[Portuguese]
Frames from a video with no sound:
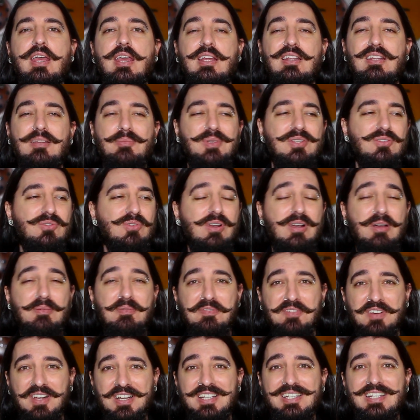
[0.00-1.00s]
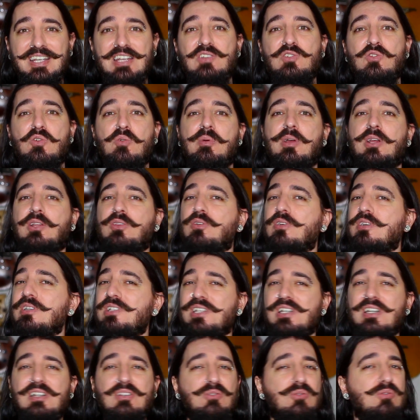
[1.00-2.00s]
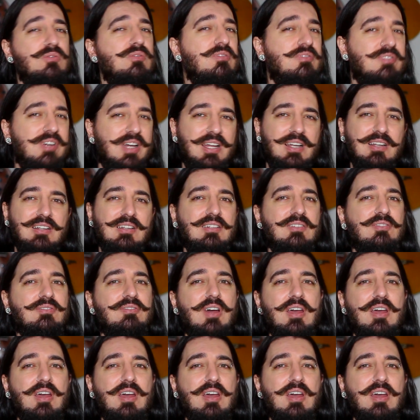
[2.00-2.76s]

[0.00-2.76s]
E também se sua cama ficar cheia de cobertor, tira tudo, velho.